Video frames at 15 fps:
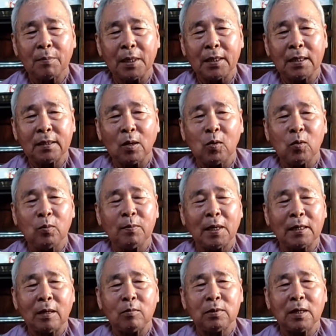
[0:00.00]
bởi vì tu
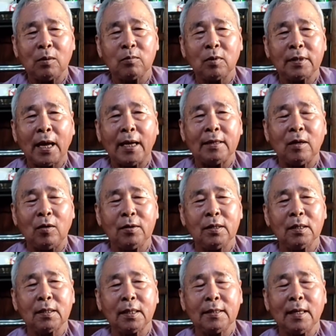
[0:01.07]
mà không không có thay đổi
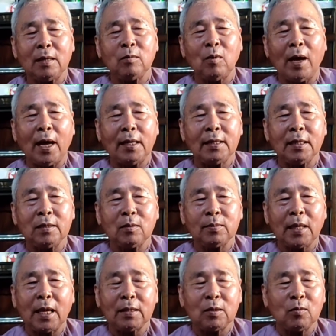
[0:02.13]
được cái nhân quả thì chúng
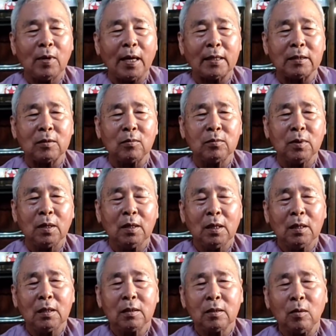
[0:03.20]
ta tu hành cũng
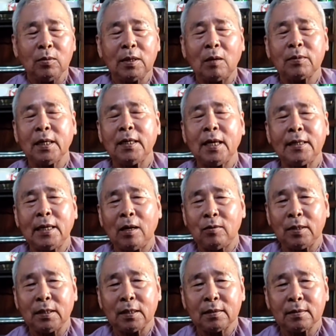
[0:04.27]
cũng không đi đến đâu
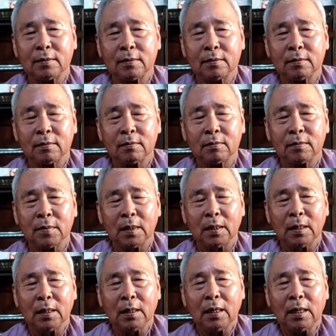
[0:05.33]
được
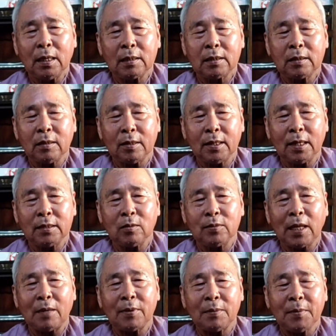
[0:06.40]
À, cho nên
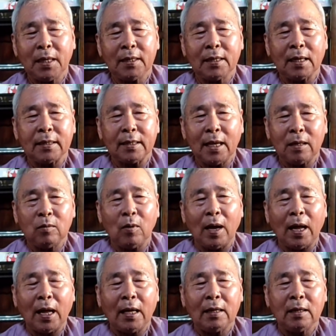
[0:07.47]
chúng ta phải biết rằng nhân
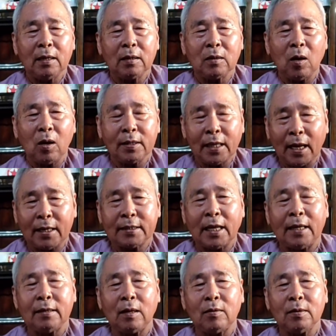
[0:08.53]
quả có thay
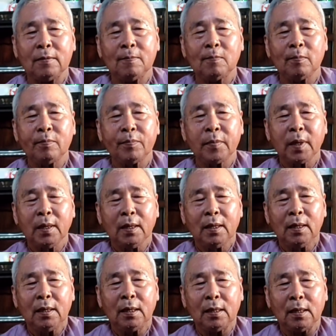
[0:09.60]
thay đổi.
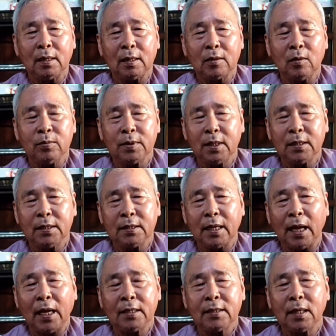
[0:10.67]
À, cũng xin
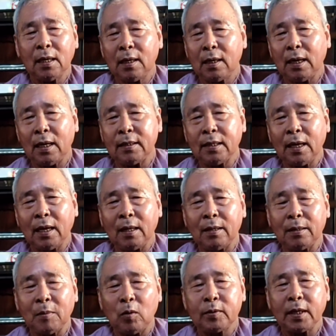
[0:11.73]
kể sơ lại
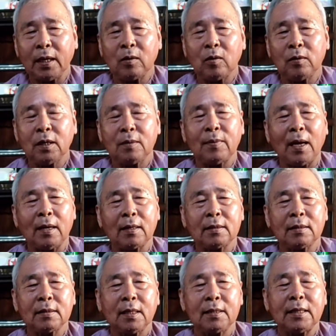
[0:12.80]
về mẫu chuyện của Đức Phật
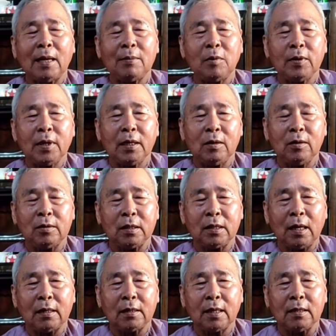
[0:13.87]
Thích Ca Mâu Ni hồi
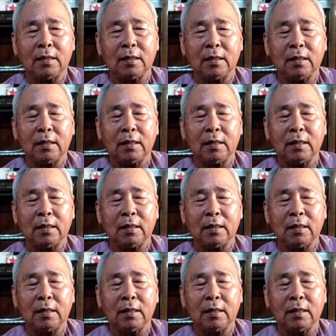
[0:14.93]
thời, thời